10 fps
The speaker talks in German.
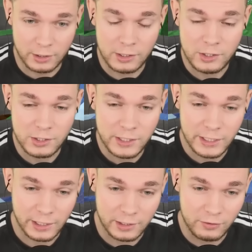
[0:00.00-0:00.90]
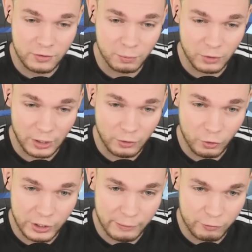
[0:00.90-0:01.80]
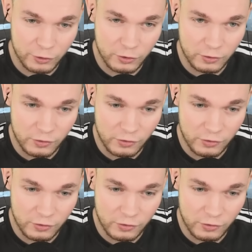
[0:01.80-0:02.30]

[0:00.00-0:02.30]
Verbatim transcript: und nicht in jeder Kiste muss ein Goldapfel drin